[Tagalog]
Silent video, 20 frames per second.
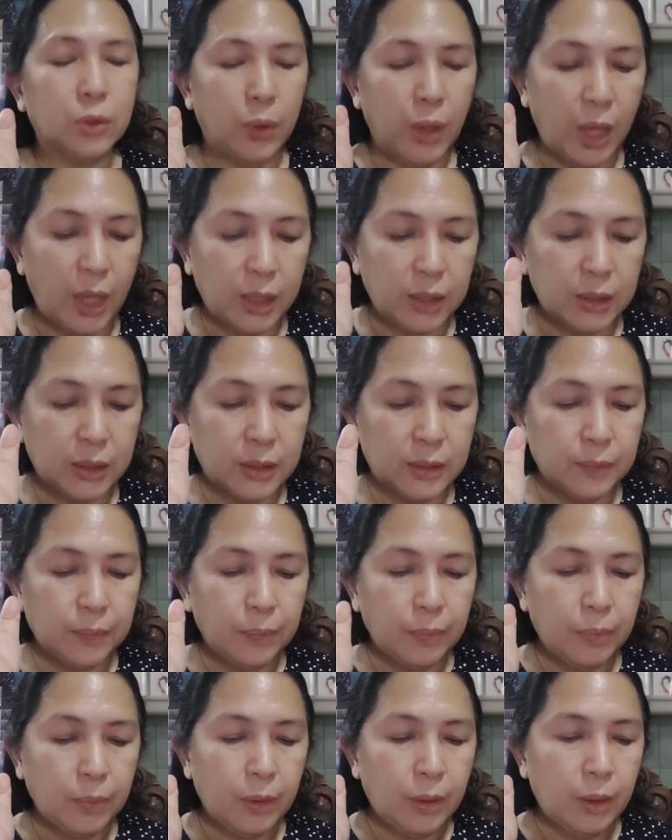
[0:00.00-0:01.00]
So it's,
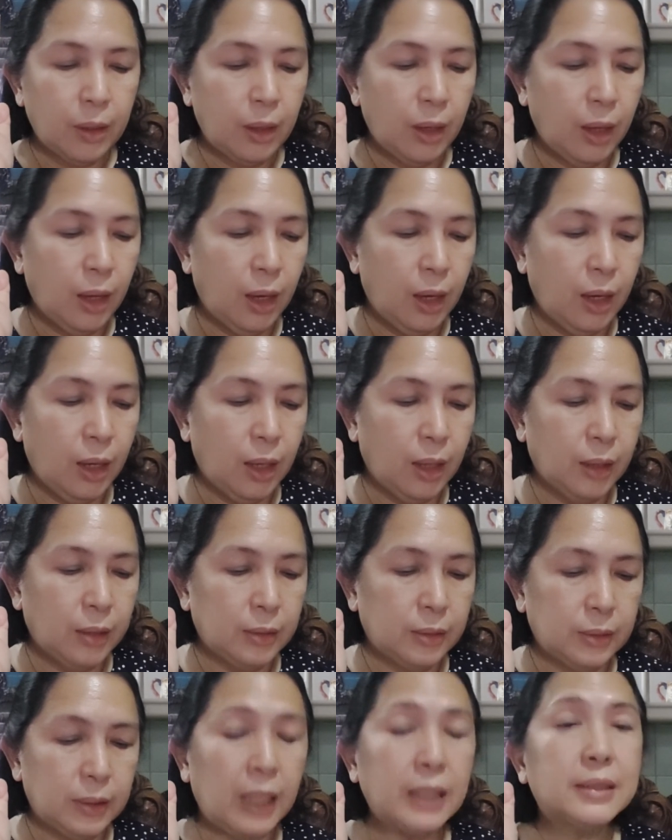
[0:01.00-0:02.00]

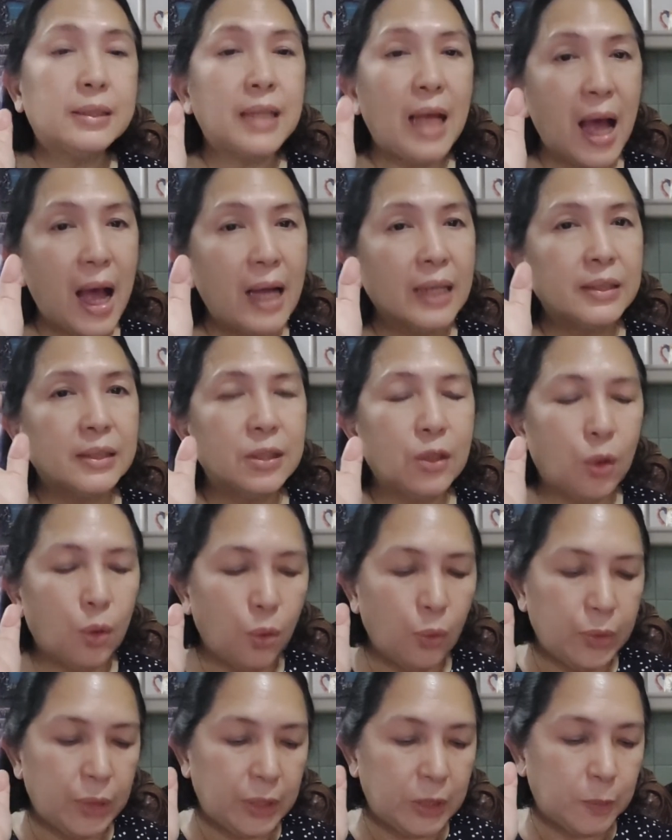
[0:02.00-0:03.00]
uh, let's ask the
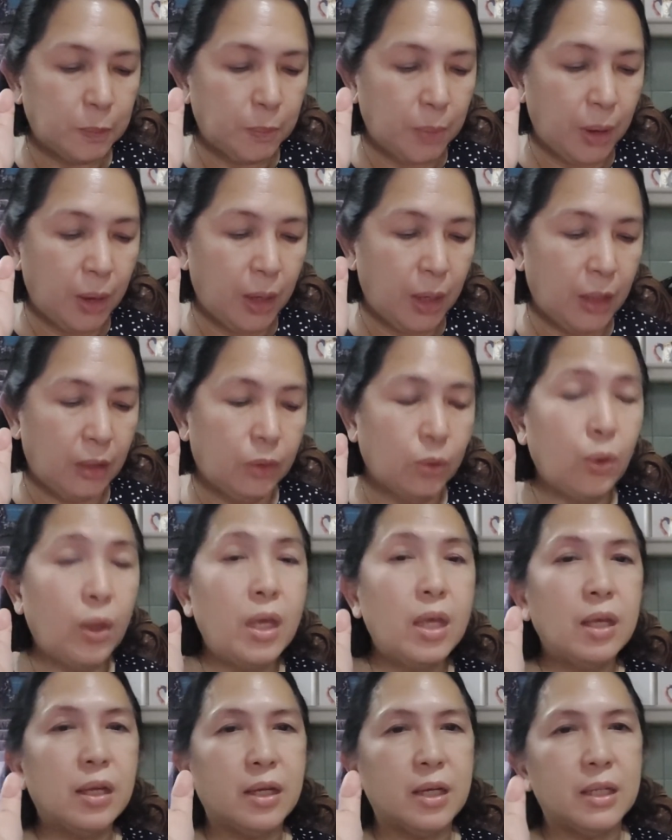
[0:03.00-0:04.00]
Holy Spirit to
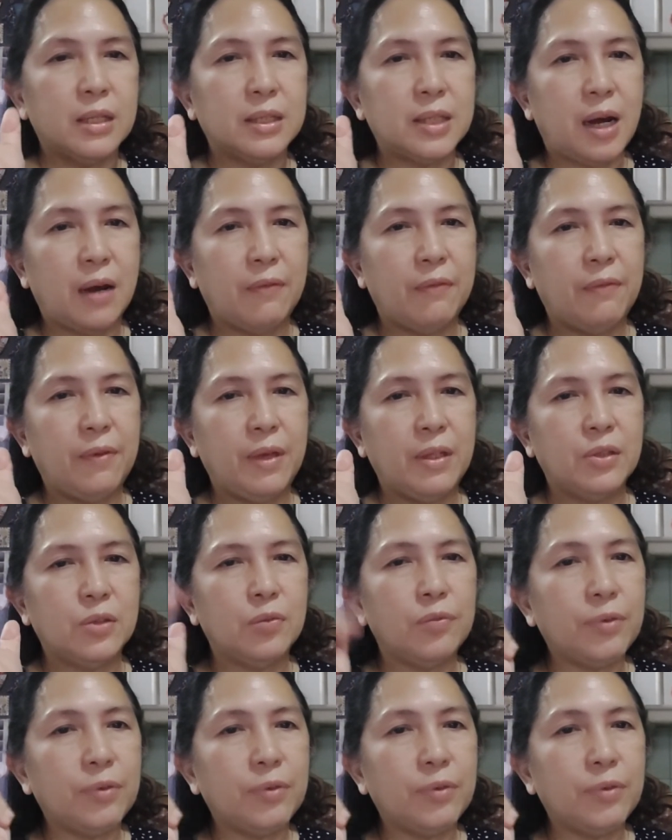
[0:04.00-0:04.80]
increase our faith.